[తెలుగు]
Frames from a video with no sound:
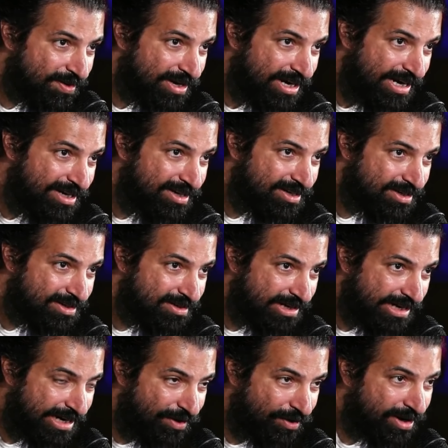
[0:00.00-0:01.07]
ఇండియన్
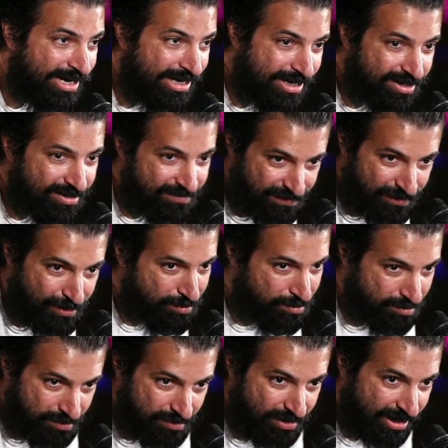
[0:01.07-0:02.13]
ఒక ఇండియన్ ఫిలిం
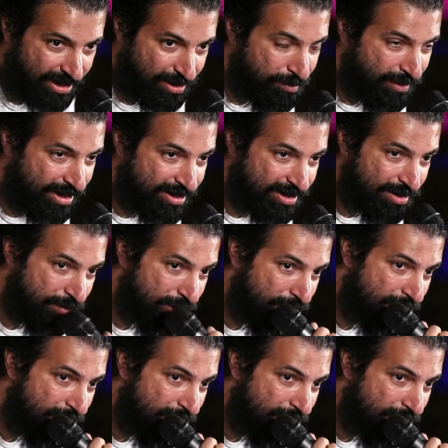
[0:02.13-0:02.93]
లైక్ మనకి